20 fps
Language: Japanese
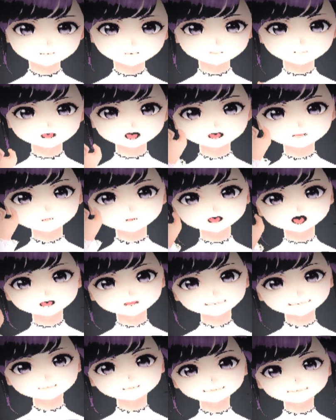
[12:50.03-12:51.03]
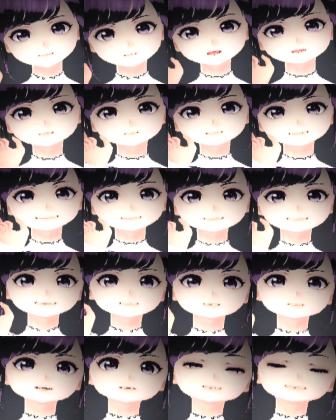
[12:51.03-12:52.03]
あまりにも
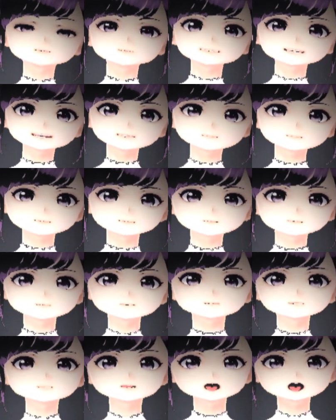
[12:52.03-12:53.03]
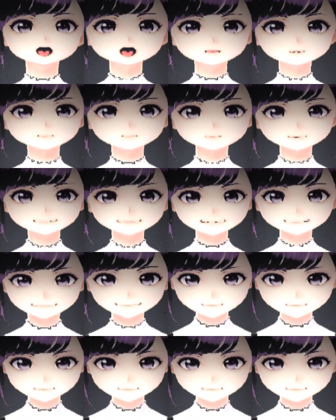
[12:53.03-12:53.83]
短くて熱い。